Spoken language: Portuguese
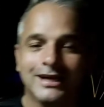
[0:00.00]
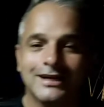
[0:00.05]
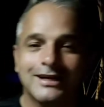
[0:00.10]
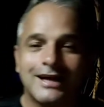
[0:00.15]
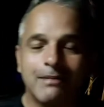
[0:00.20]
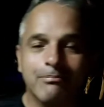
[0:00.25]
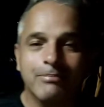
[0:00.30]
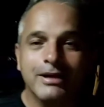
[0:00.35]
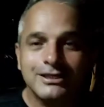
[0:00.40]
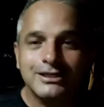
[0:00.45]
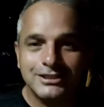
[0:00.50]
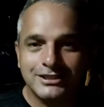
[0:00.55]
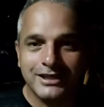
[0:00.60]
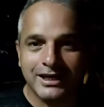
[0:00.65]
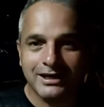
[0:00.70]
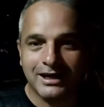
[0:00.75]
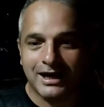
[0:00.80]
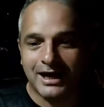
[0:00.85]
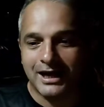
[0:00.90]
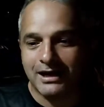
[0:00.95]
Acabei de
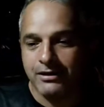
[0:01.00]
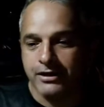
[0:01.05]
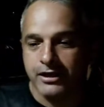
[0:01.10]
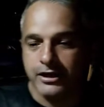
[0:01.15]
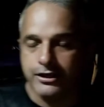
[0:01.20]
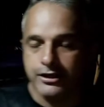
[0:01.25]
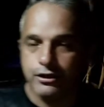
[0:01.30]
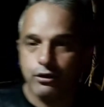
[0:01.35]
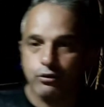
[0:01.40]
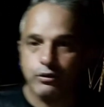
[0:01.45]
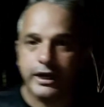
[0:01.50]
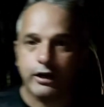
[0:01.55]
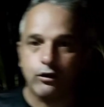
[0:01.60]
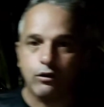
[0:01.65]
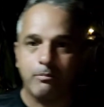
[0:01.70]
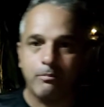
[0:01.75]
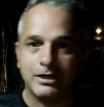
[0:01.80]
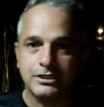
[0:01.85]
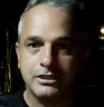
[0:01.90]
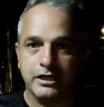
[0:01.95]
chegar e eu quero
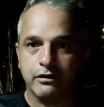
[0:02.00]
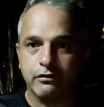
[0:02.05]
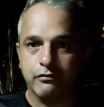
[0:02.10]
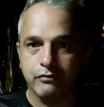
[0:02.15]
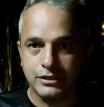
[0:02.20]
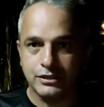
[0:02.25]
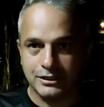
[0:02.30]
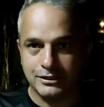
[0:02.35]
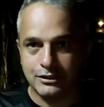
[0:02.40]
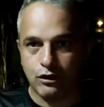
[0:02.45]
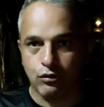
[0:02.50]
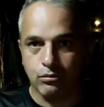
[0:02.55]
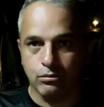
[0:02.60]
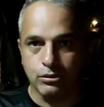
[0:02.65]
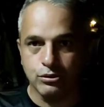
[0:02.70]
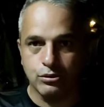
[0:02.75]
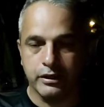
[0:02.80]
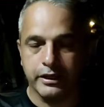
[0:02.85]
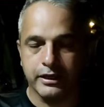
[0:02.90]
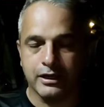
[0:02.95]
compartilhar com vocês algo
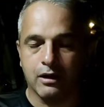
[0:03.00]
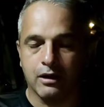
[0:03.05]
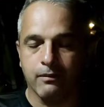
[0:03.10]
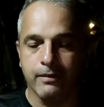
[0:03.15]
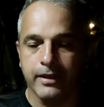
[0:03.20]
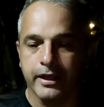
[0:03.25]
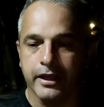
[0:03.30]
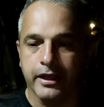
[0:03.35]
muito legal.